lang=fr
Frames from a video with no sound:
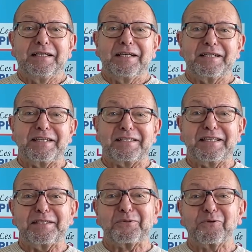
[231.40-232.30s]

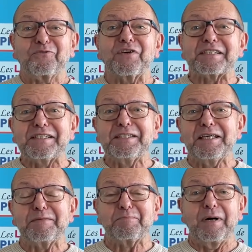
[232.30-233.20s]
J'étais donc
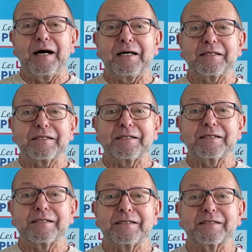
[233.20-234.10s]
fasciné par
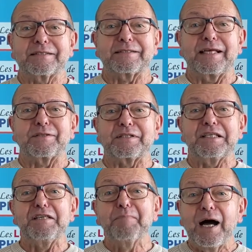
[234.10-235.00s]
cette
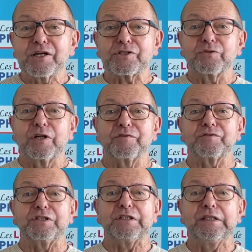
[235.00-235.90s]
image de
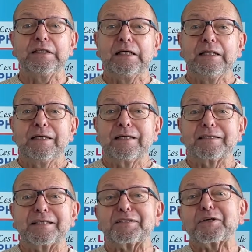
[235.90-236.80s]
l'infini
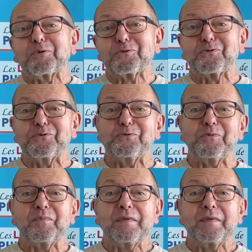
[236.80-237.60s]
qui était contenue.